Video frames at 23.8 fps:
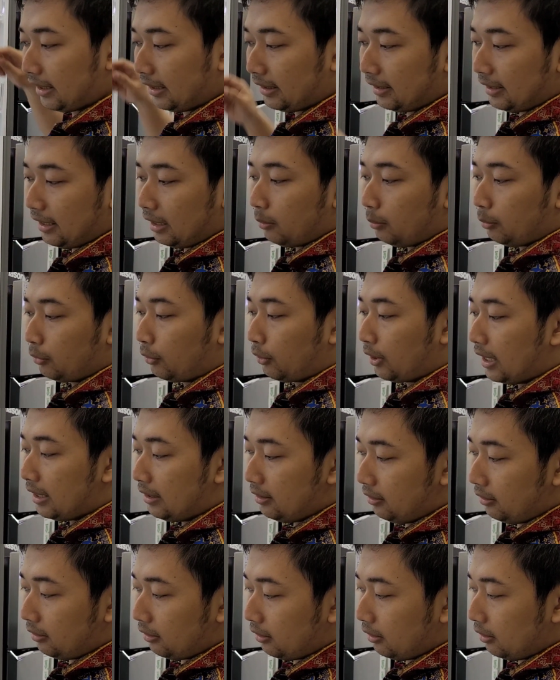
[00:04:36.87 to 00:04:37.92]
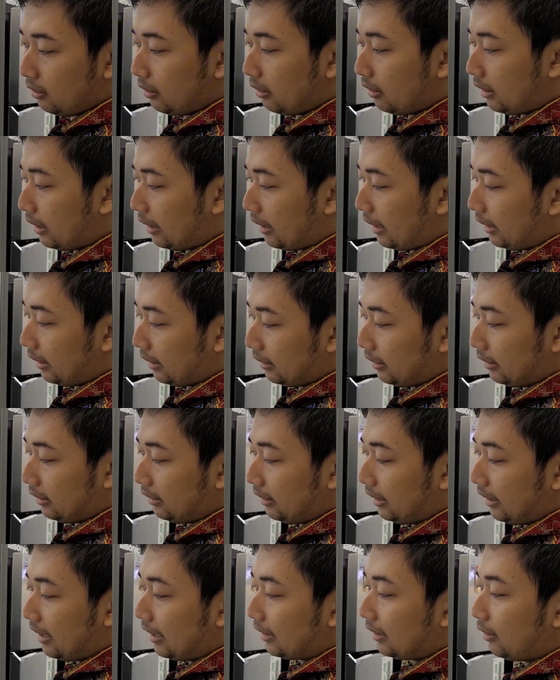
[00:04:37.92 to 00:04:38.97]
kita tidak dibutuhkan
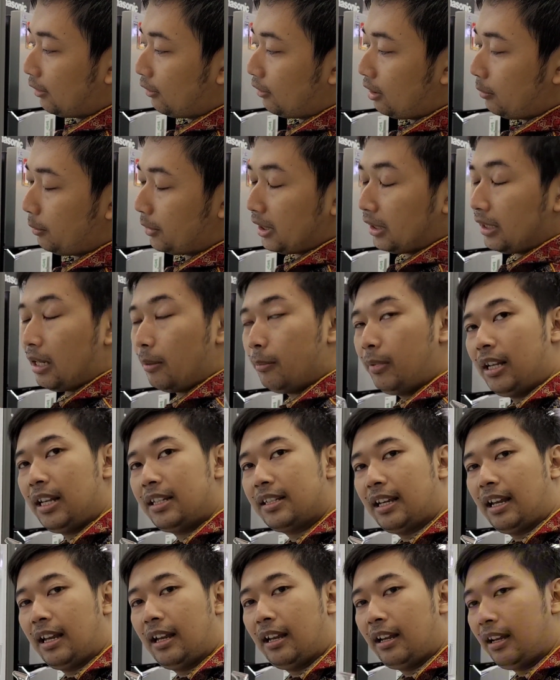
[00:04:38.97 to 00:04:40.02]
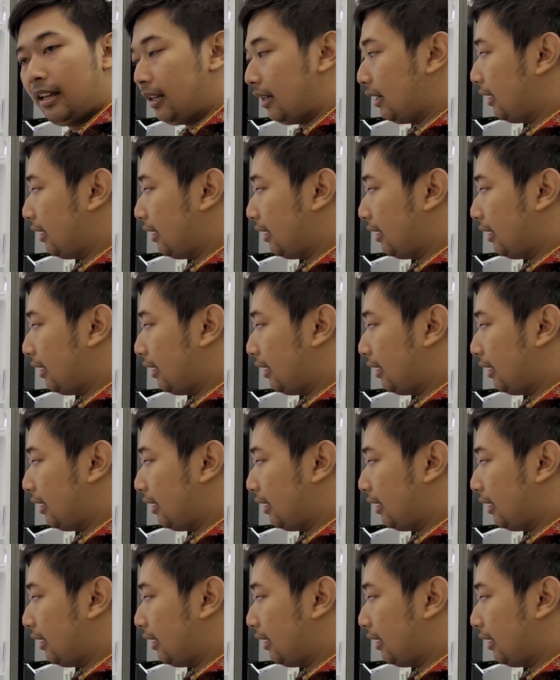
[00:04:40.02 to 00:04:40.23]
tirai telurnya bisa diambil saja